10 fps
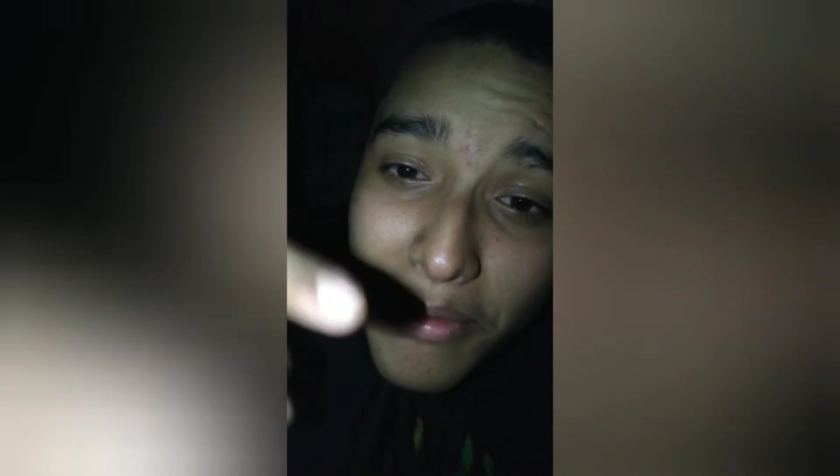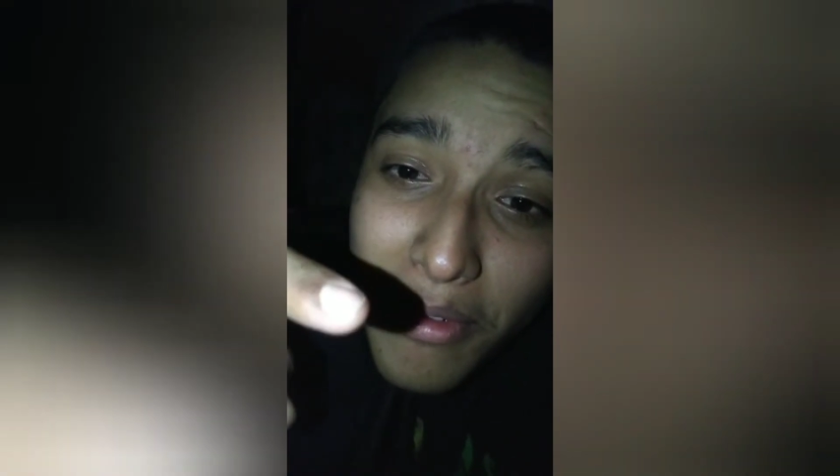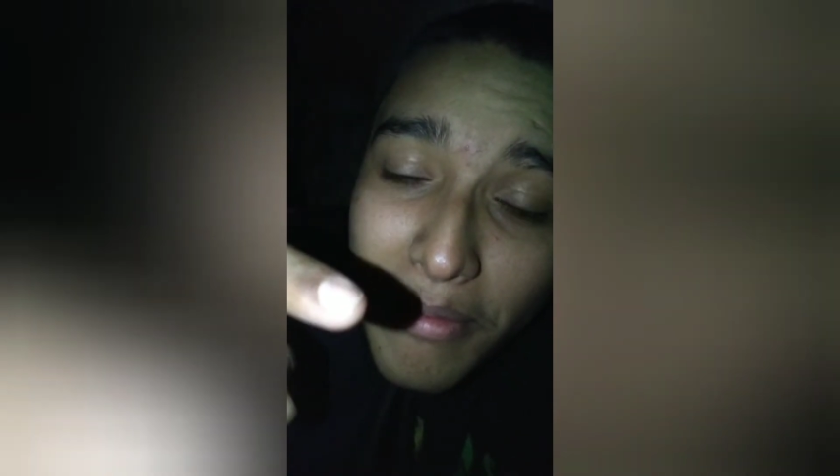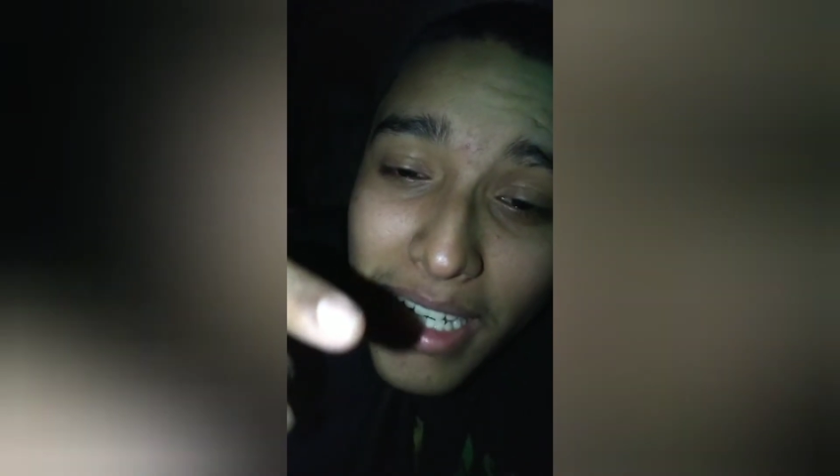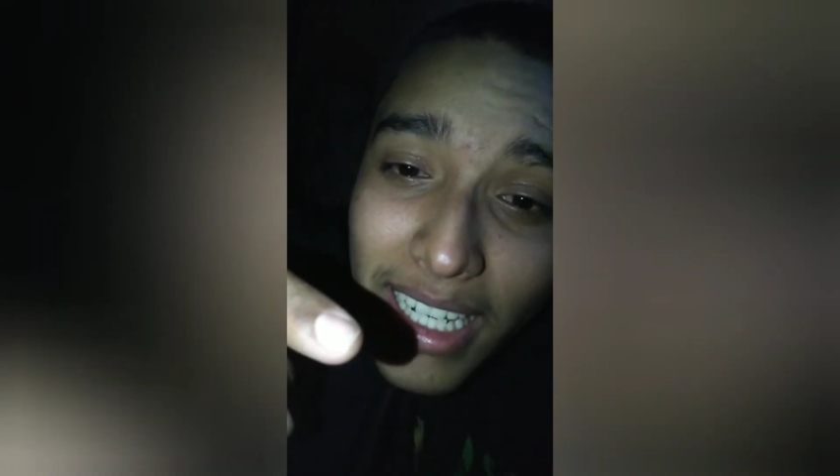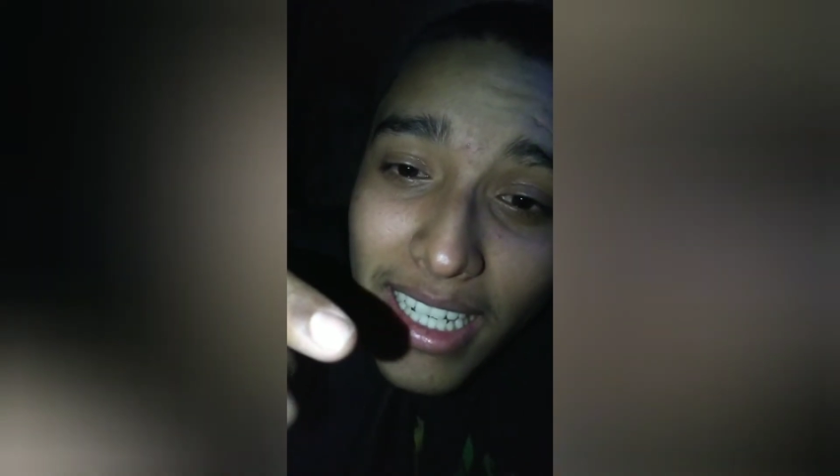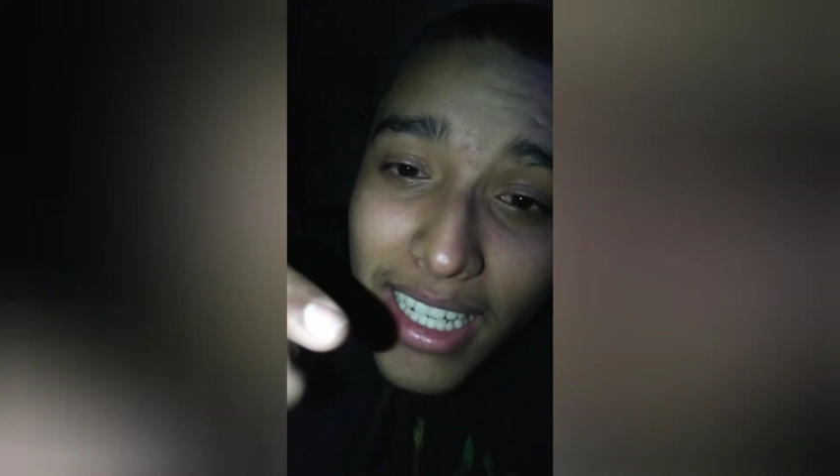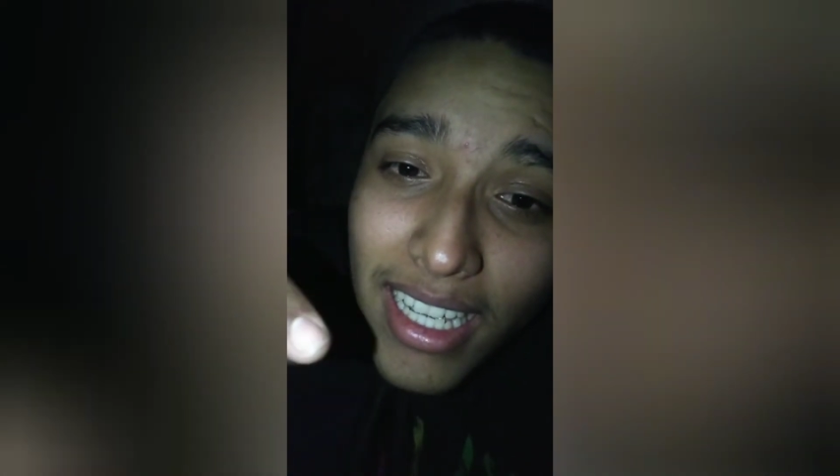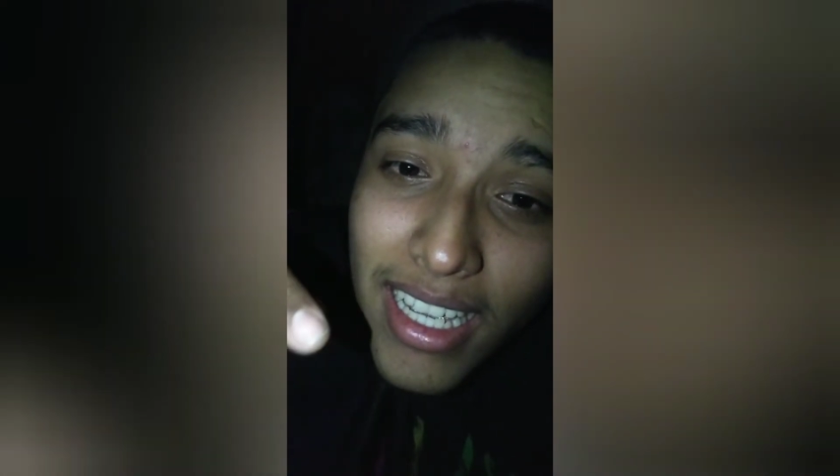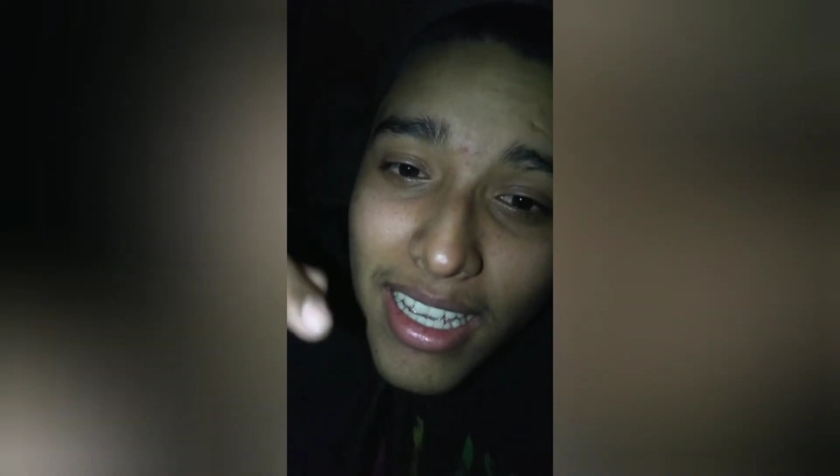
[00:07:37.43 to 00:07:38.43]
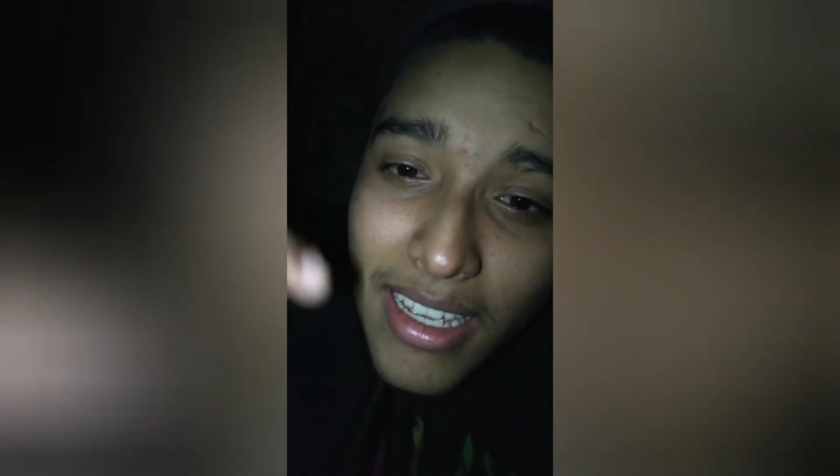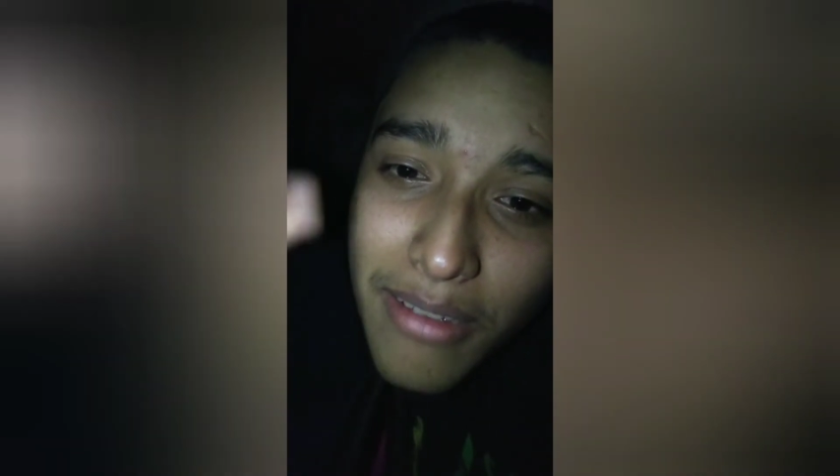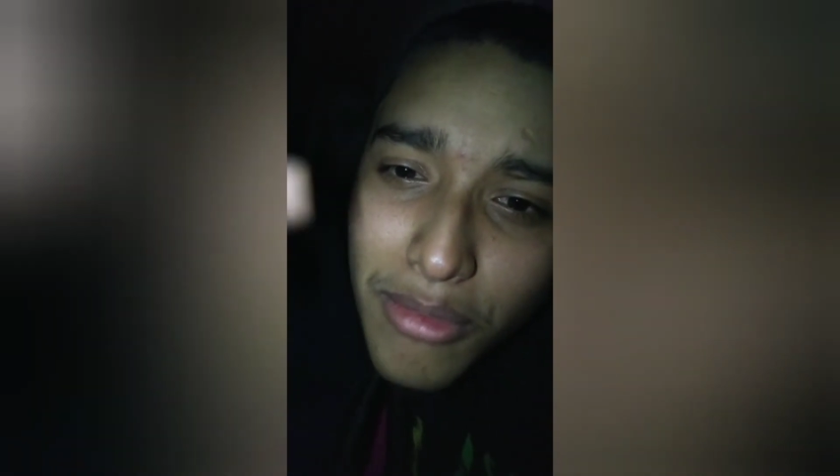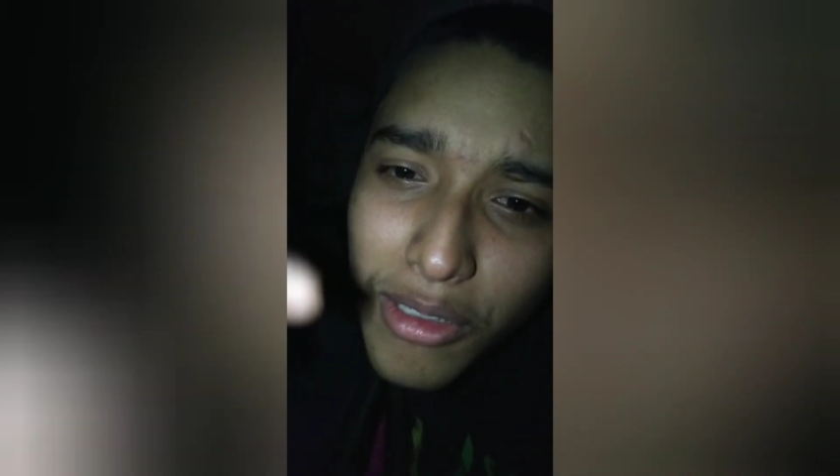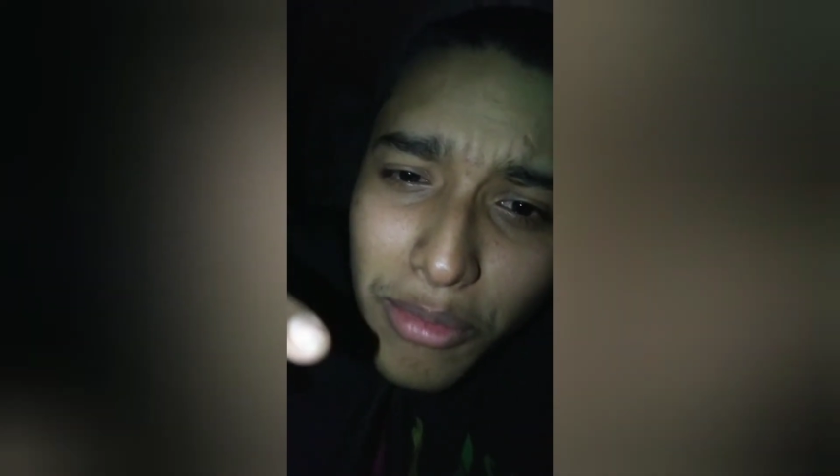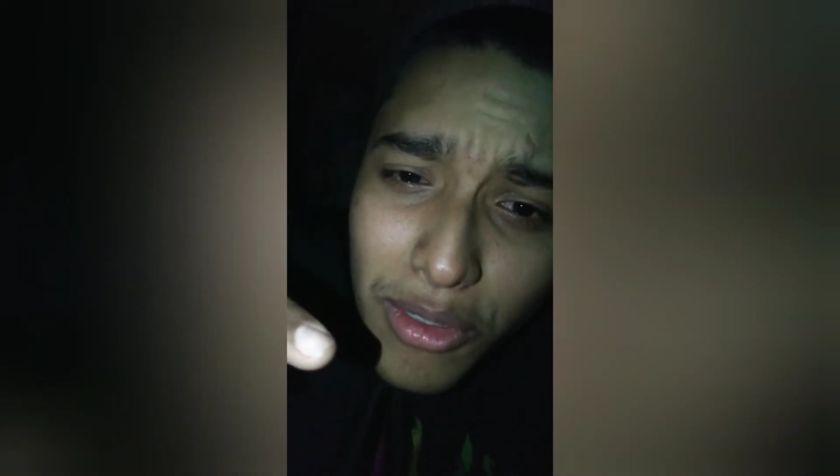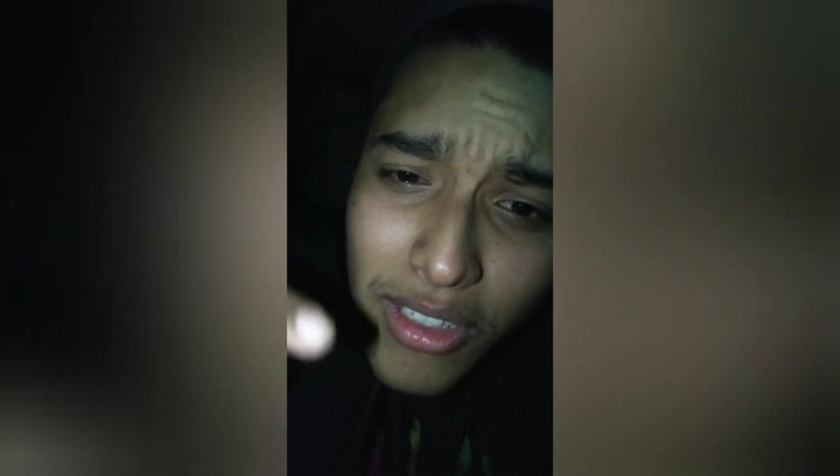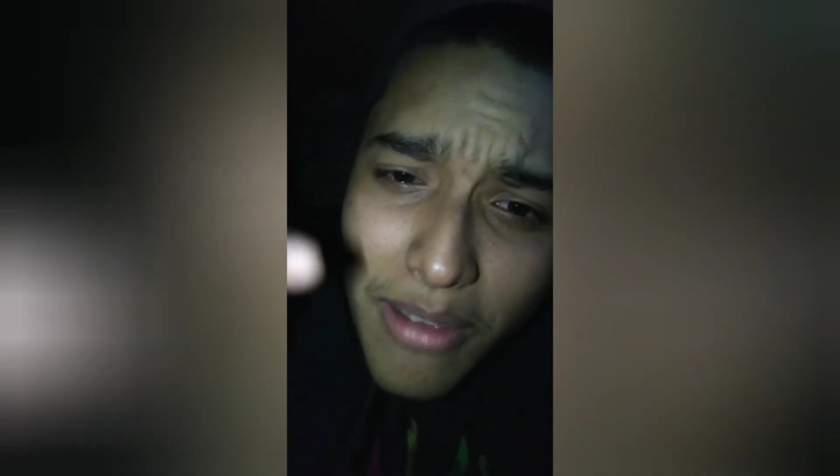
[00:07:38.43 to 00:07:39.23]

familia, mi esposa,